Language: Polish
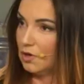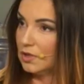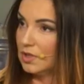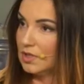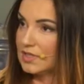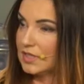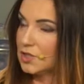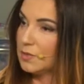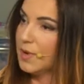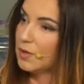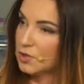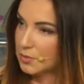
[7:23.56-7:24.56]
oni
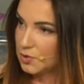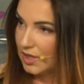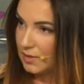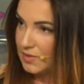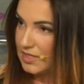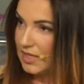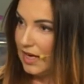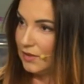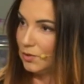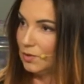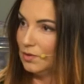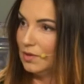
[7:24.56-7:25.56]
zatrzymają się przy jakimś
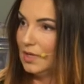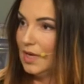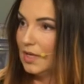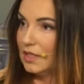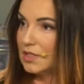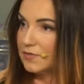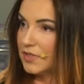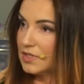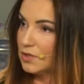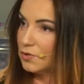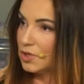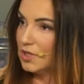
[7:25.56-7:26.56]
zdaniu i
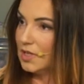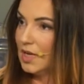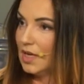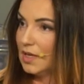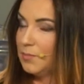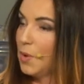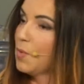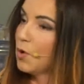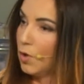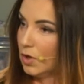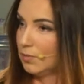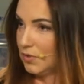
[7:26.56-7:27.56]
stwierdzą, że
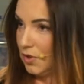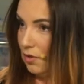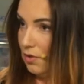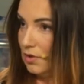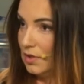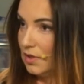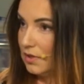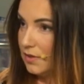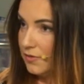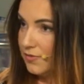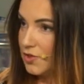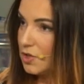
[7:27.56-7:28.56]
pomogło im to
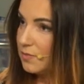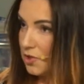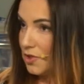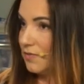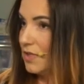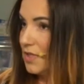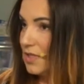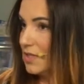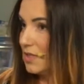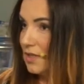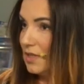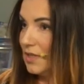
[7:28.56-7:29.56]
w czymś, więc